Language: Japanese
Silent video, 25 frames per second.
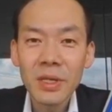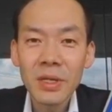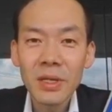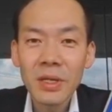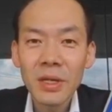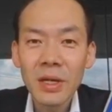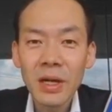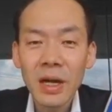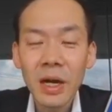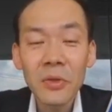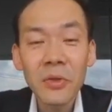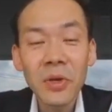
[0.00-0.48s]

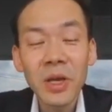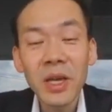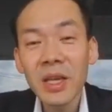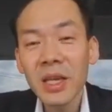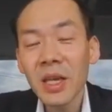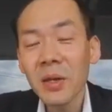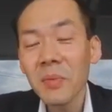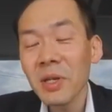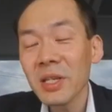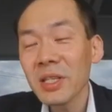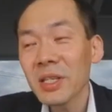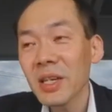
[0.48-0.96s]

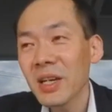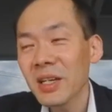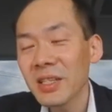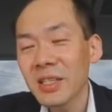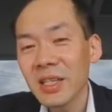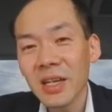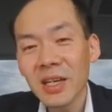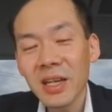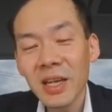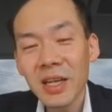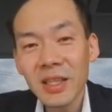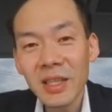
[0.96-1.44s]
AKB さんが
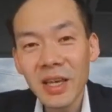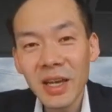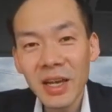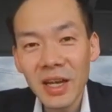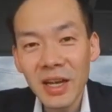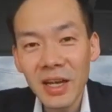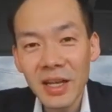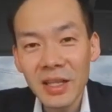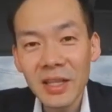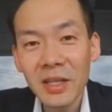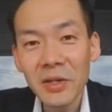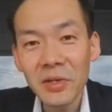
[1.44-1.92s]
じゃんけん大会
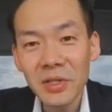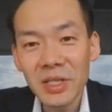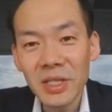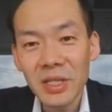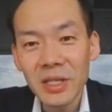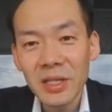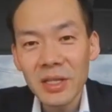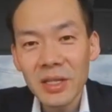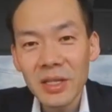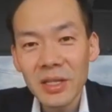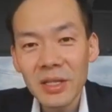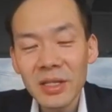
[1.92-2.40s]
やってるし、
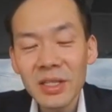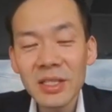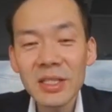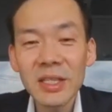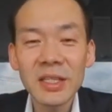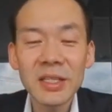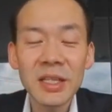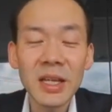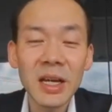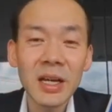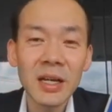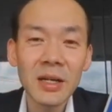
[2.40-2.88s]
西田
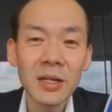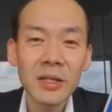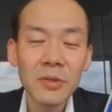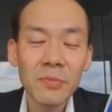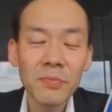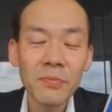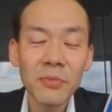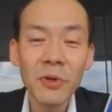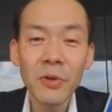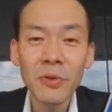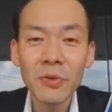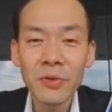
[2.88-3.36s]
さん
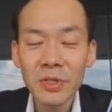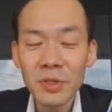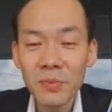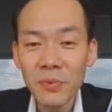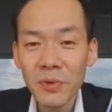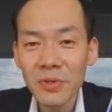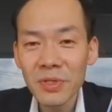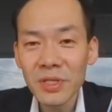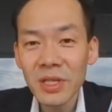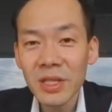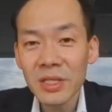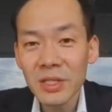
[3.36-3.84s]
プロの
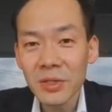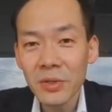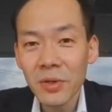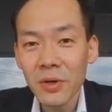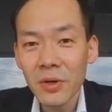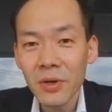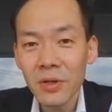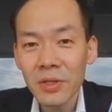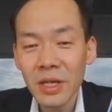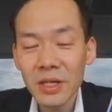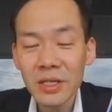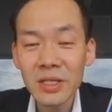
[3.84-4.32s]
スポーツ選手
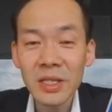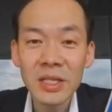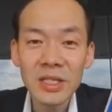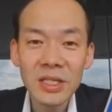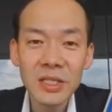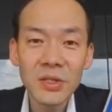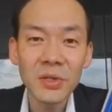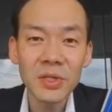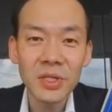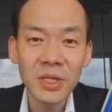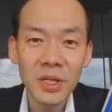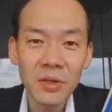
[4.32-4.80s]
をたくさん指
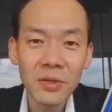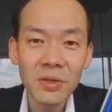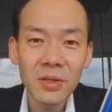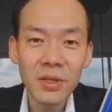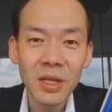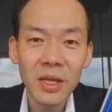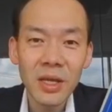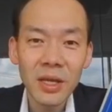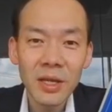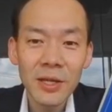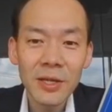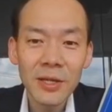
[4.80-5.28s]
導してるって、
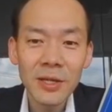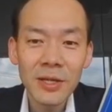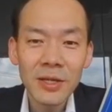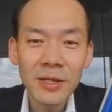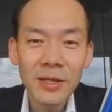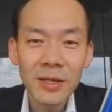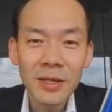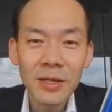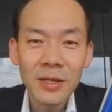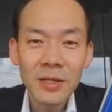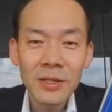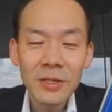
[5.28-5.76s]

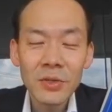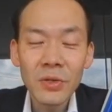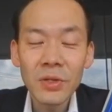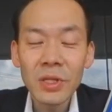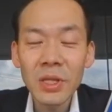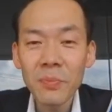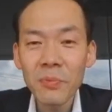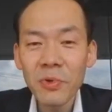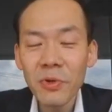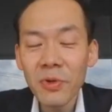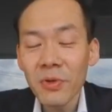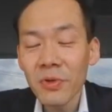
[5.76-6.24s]
そういった
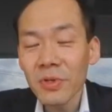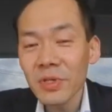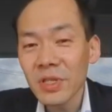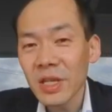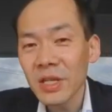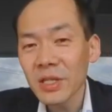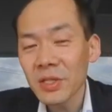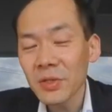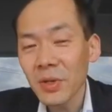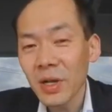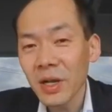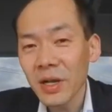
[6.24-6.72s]
プロの選
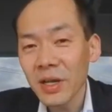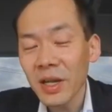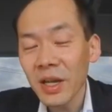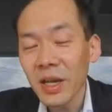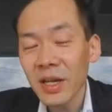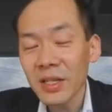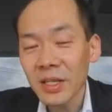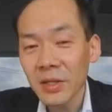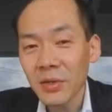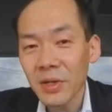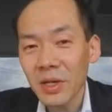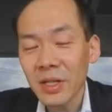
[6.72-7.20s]
手とか経営
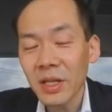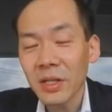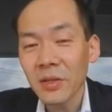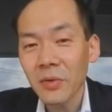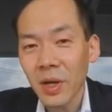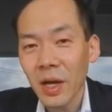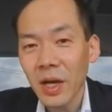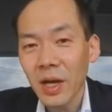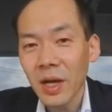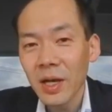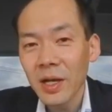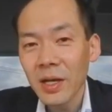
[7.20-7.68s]
者の方と
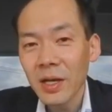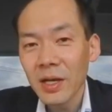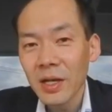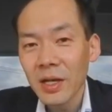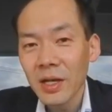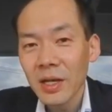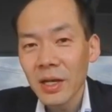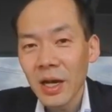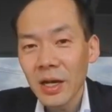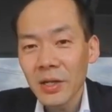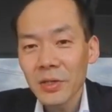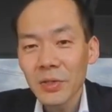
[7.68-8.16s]
か
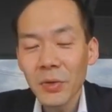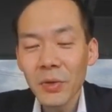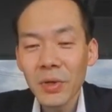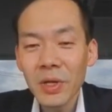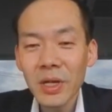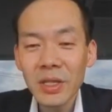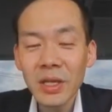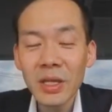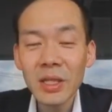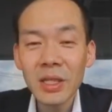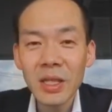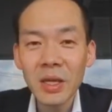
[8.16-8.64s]
そういう
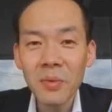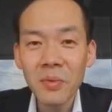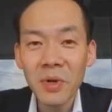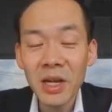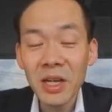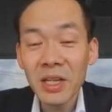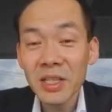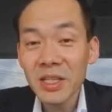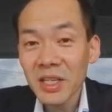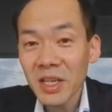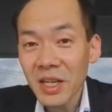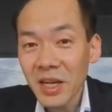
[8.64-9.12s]
方って負
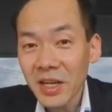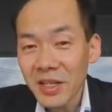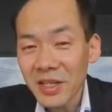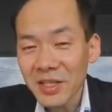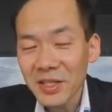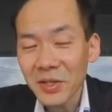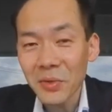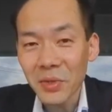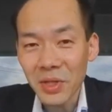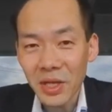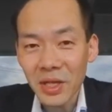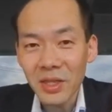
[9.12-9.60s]
けず嫌いです
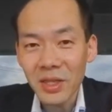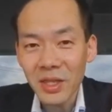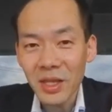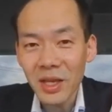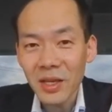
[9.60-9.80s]
よねって、